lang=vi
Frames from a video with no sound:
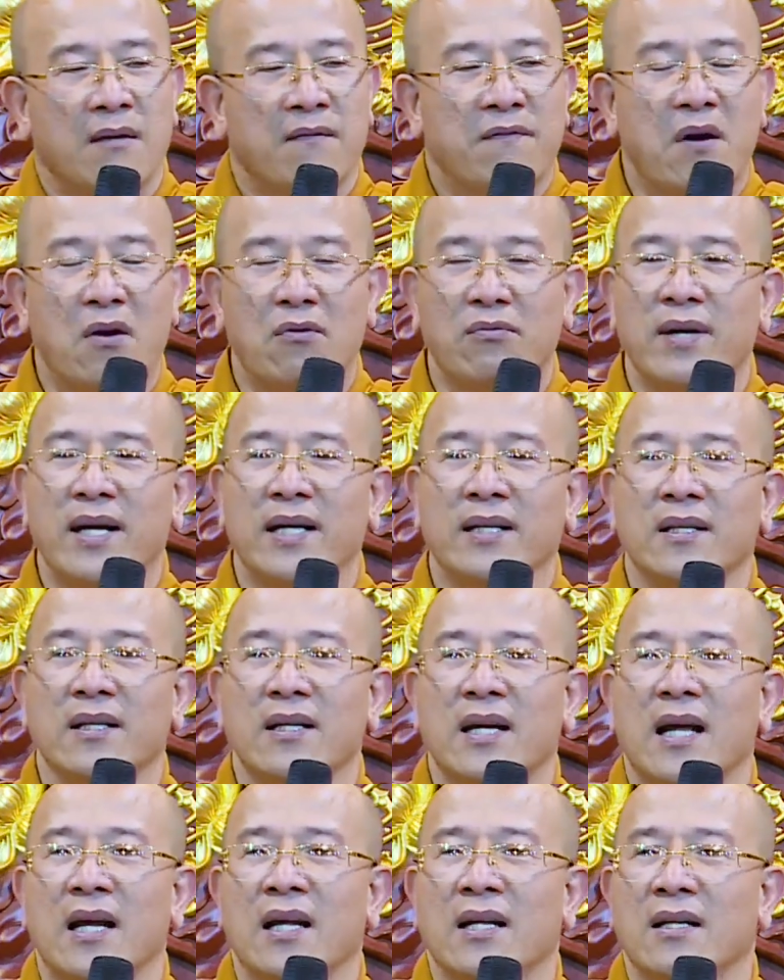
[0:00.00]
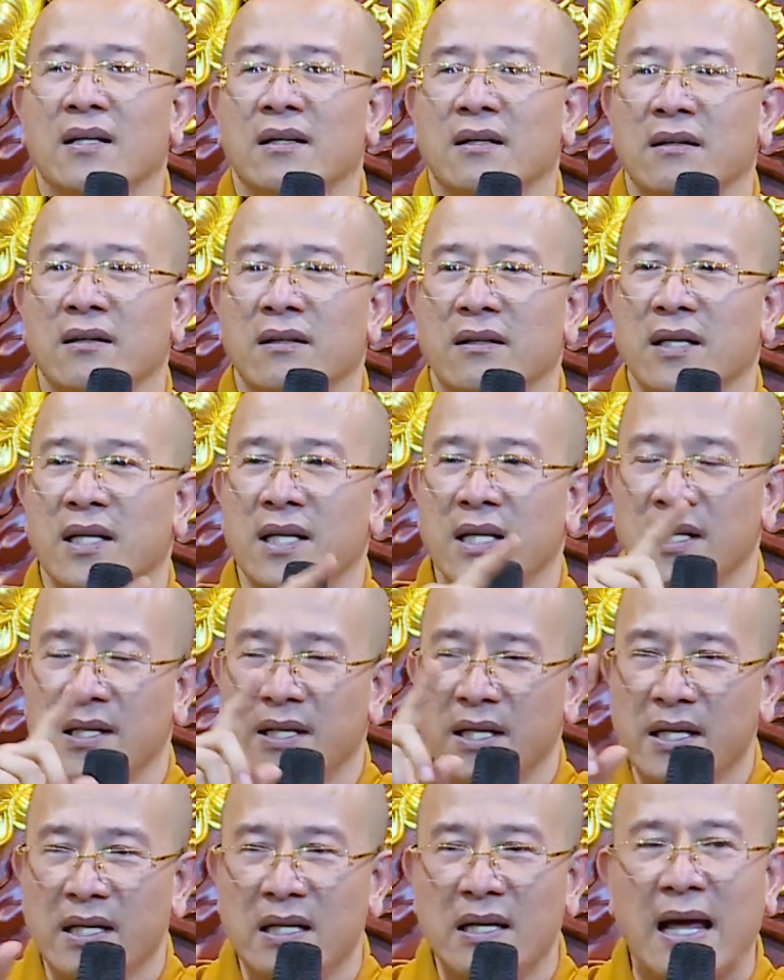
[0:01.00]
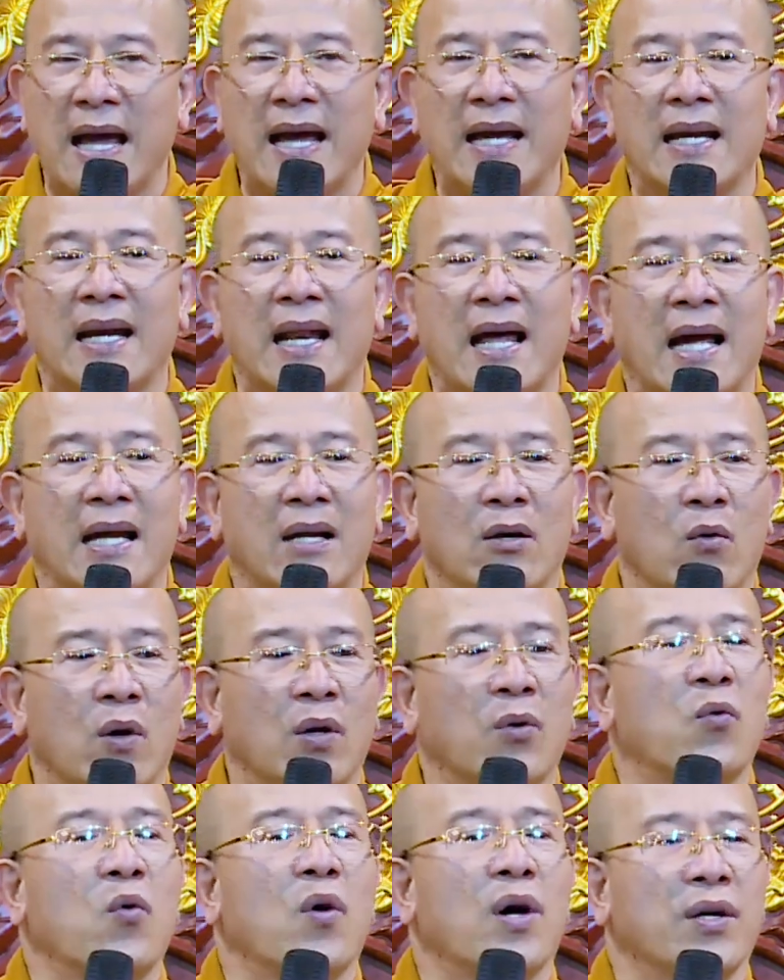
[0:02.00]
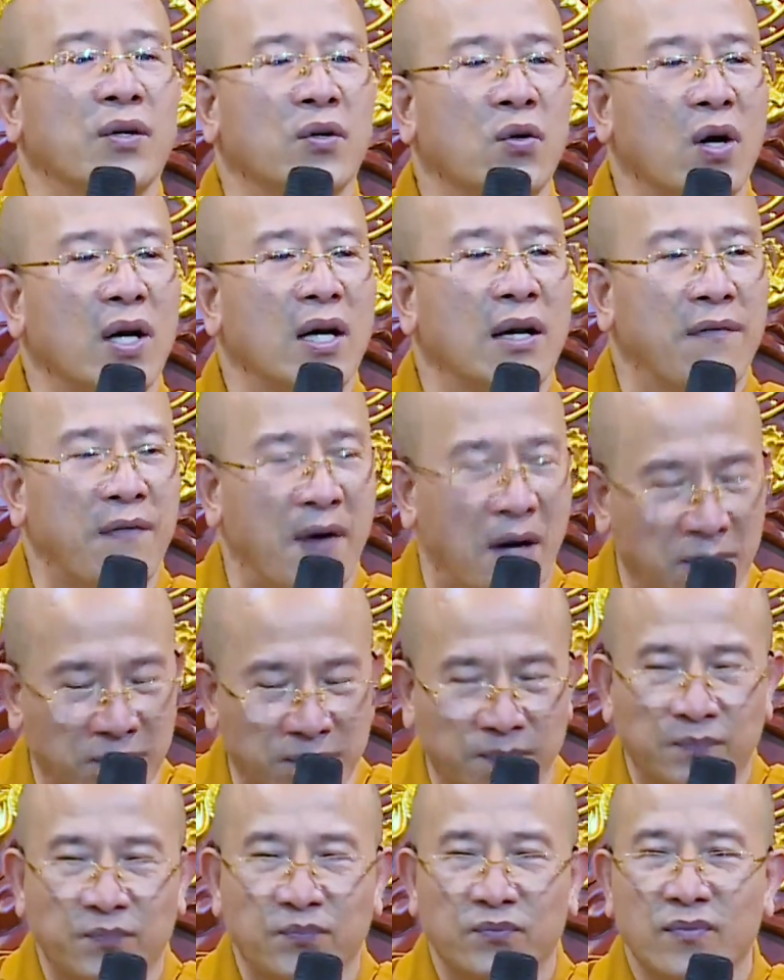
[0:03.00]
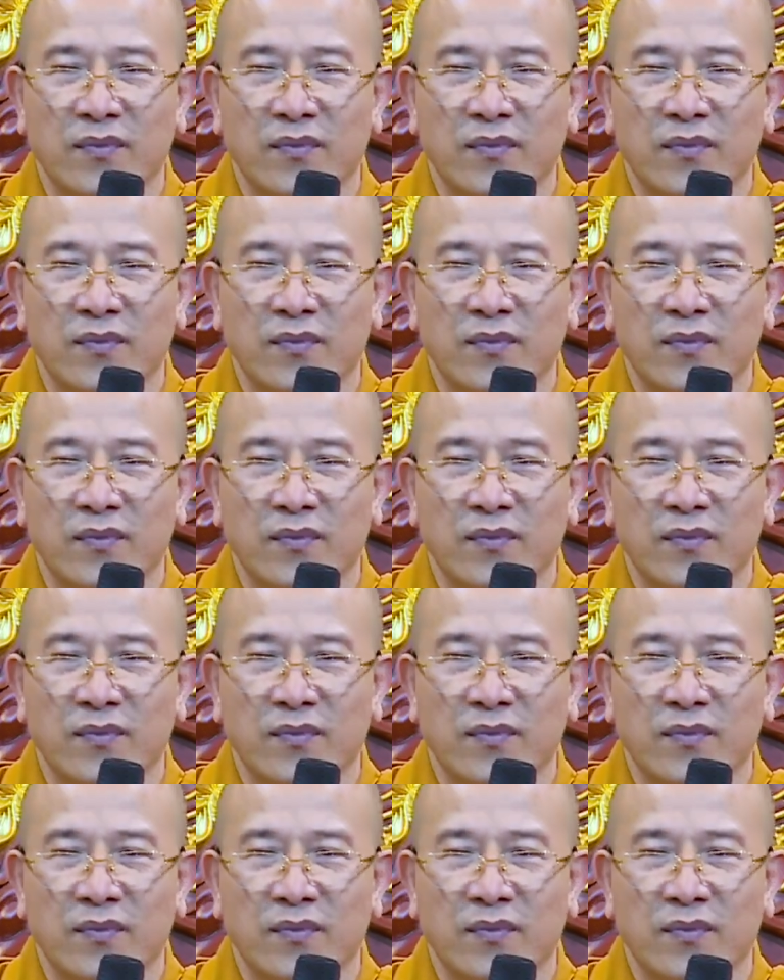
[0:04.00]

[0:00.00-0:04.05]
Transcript: vòng đây tức là đi đi lại lại luẩn quẩn gọi là vòng